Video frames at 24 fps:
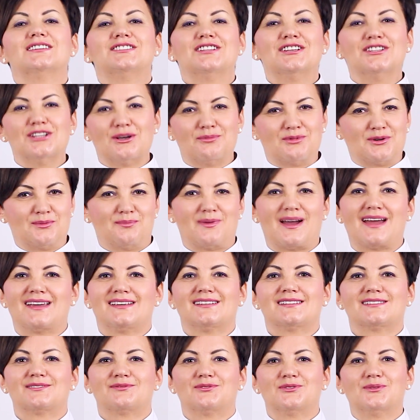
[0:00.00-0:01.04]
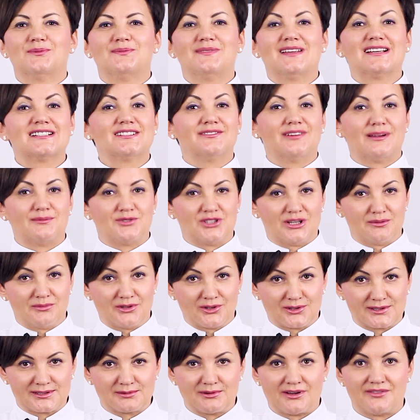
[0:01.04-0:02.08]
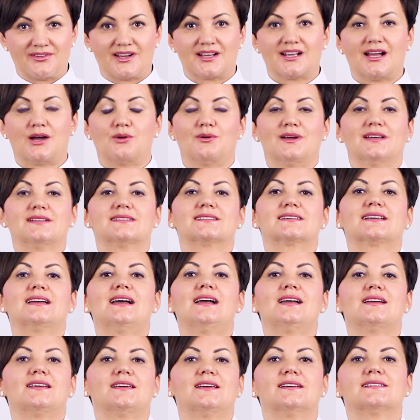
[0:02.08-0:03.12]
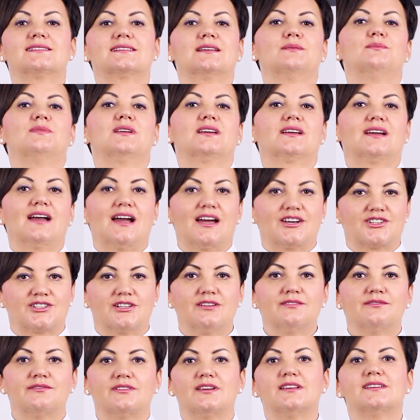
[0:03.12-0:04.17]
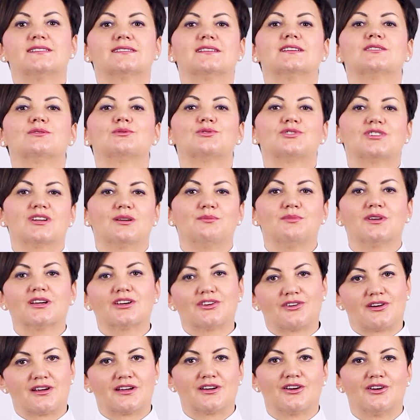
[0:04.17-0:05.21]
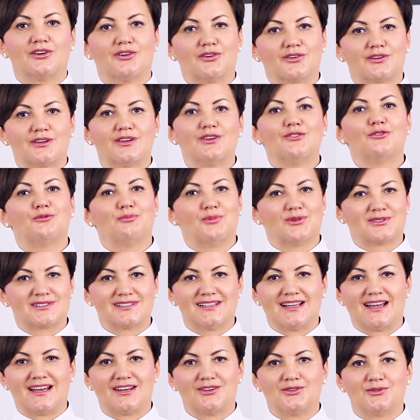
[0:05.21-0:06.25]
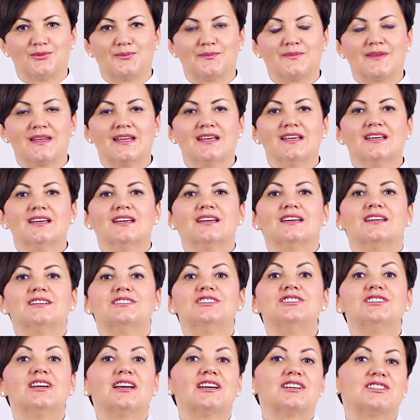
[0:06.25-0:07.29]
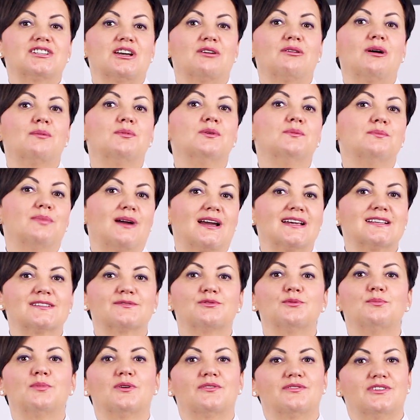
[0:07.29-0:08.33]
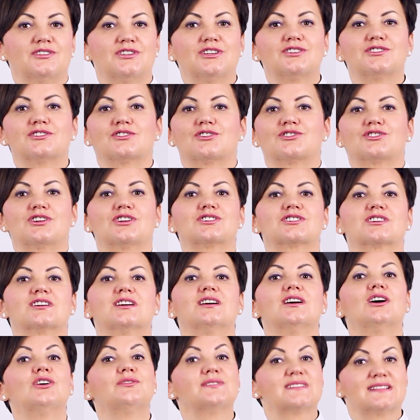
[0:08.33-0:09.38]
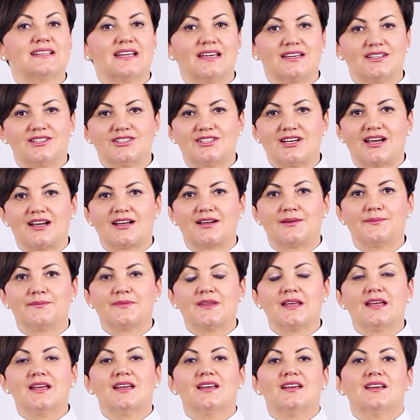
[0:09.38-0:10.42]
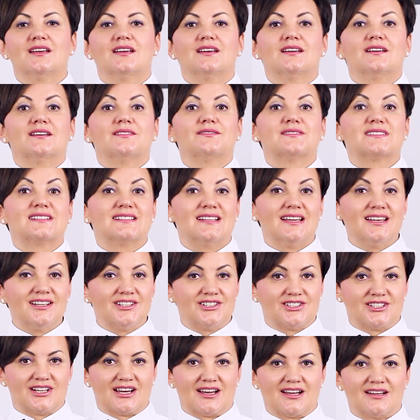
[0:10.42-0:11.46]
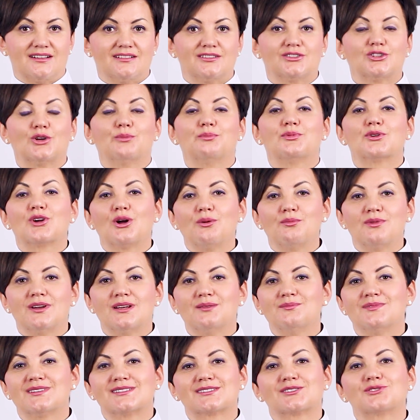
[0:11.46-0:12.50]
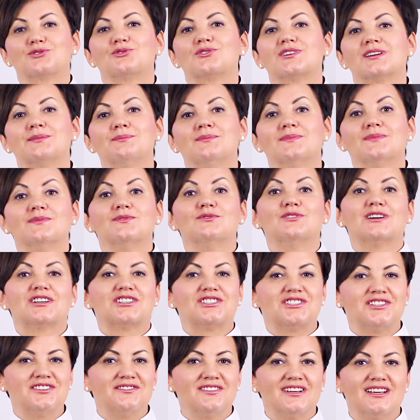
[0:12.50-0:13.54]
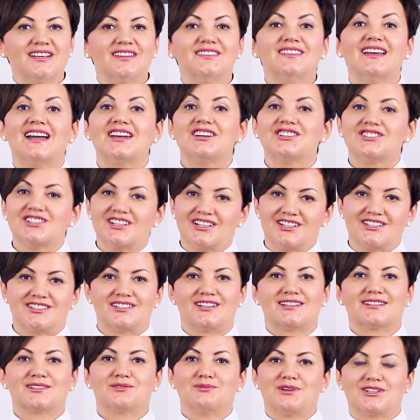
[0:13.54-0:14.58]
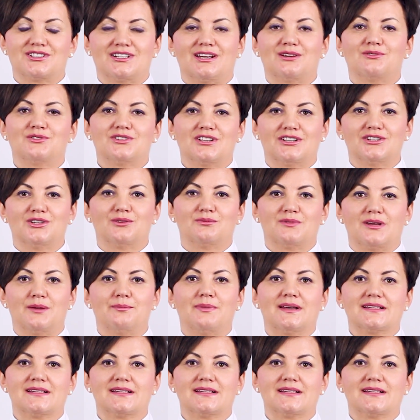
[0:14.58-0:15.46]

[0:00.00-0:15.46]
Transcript: Dzień dobry Państwu. Nazywam się Mirosława Gałęcka i jestem lekarzem w Instytucie Mikroekologii w Poznaniu. Dzisiaj chciałabym Państwu powiedzieć troszeczkę o wzdęciach. Wzdęcia to problem, z którym właściwie najczęściej zgłaszają się do mnie